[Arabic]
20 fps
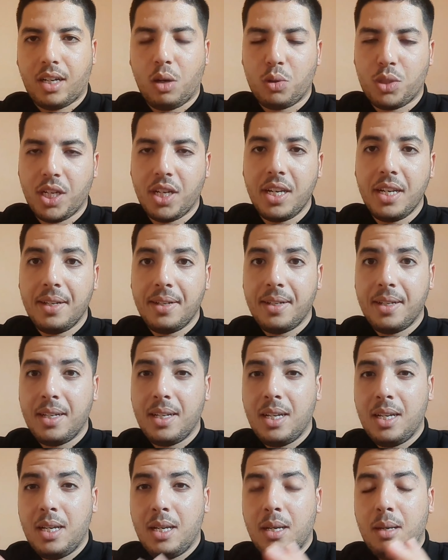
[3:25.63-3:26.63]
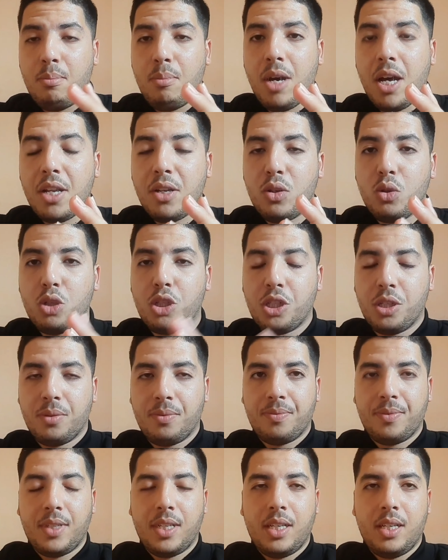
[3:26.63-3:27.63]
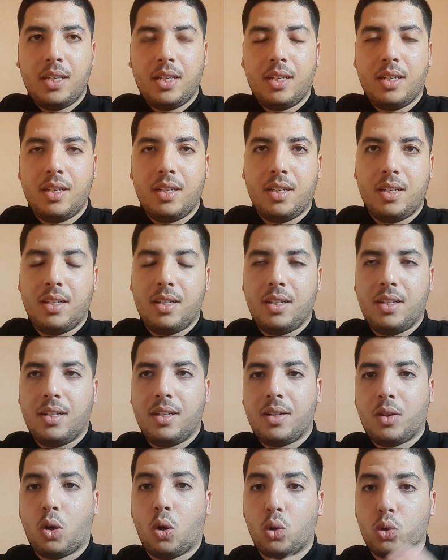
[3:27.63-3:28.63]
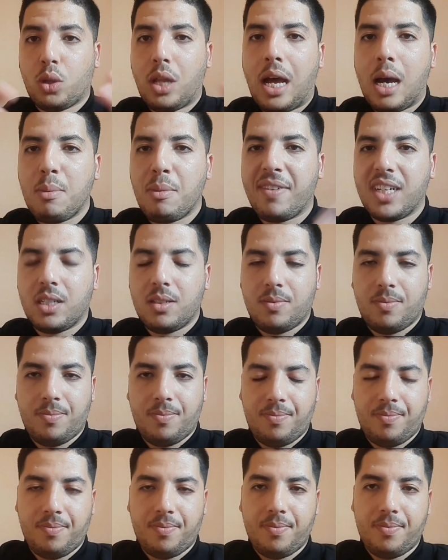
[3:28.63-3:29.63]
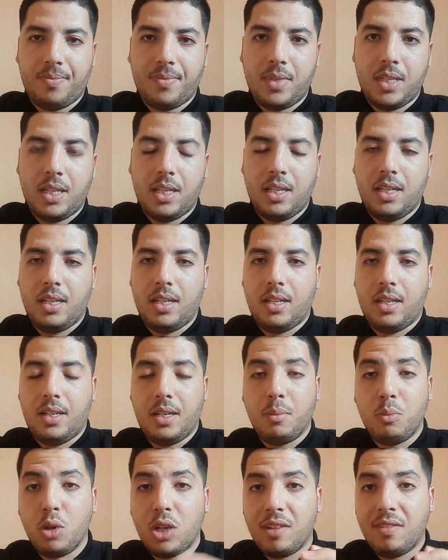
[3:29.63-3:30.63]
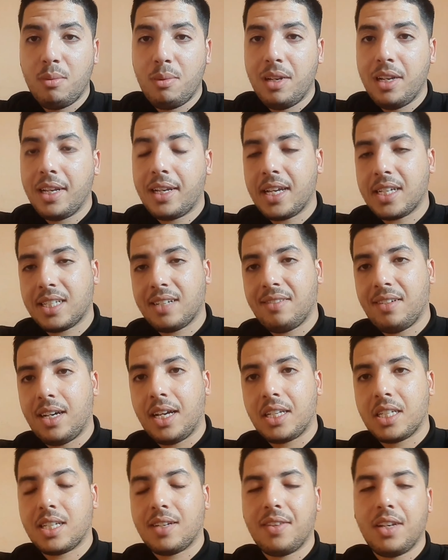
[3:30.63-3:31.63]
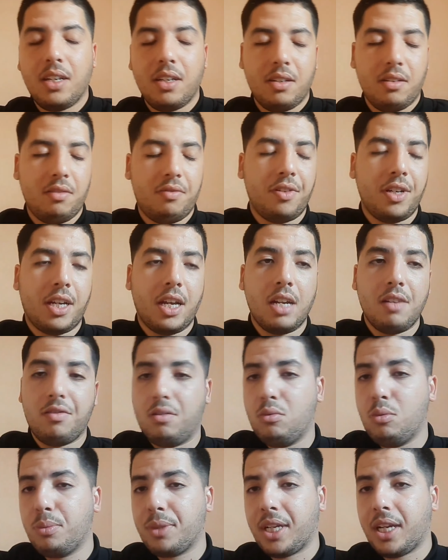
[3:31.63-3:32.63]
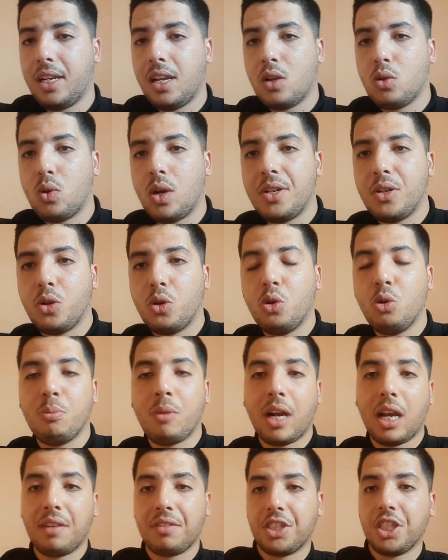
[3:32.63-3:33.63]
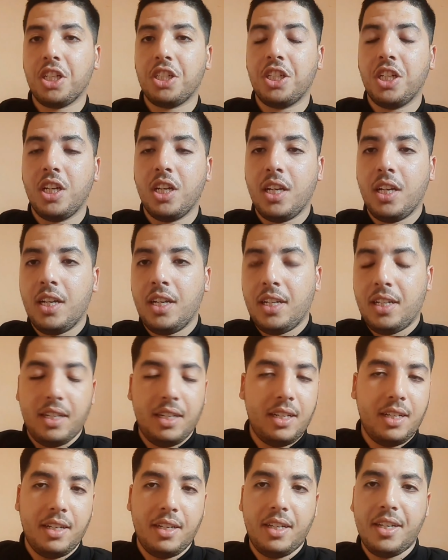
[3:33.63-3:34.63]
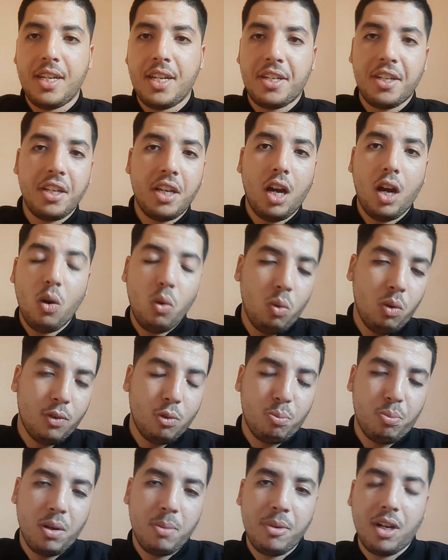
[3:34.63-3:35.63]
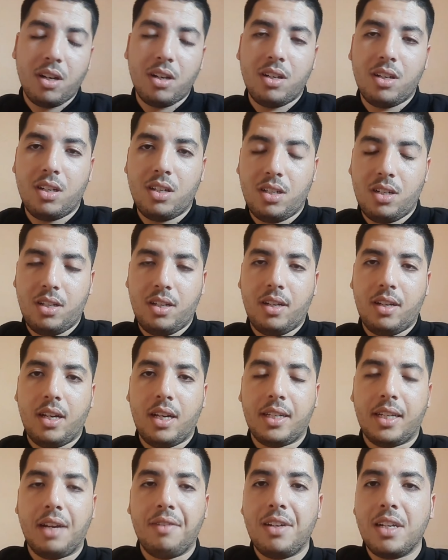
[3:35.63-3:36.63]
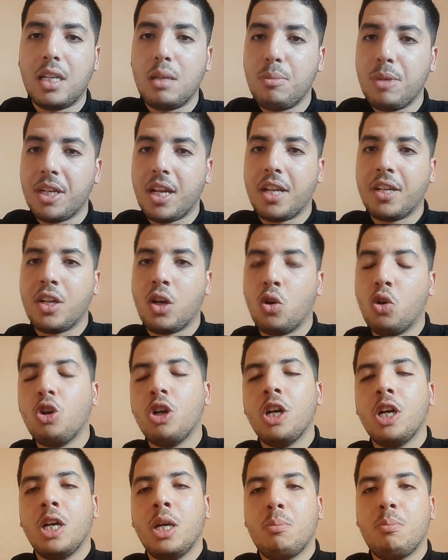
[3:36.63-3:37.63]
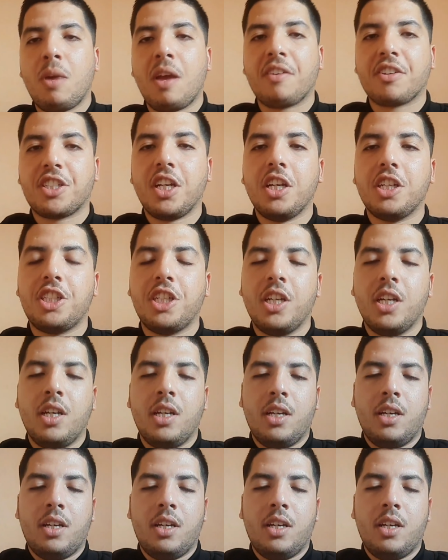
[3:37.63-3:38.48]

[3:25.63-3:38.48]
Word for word: قوسين ما عندوش آه، خطوط حمراء المدرب يعني اللي كيصرح هذا التصريح فكنفهموا من خلاله انه ما غيرجعش آه، النادي او ربما آه، اضعف الايمان انه ما يرجعش